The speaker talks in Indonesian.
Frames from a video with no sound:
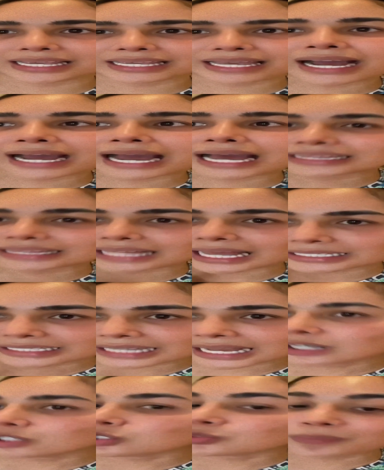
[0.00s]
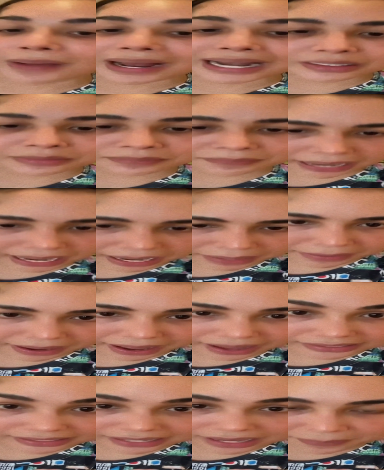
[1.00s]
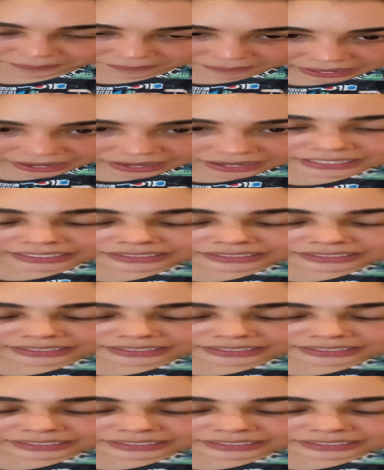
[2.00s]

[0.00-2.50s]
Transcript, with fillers: yang katanya lu paling paham agama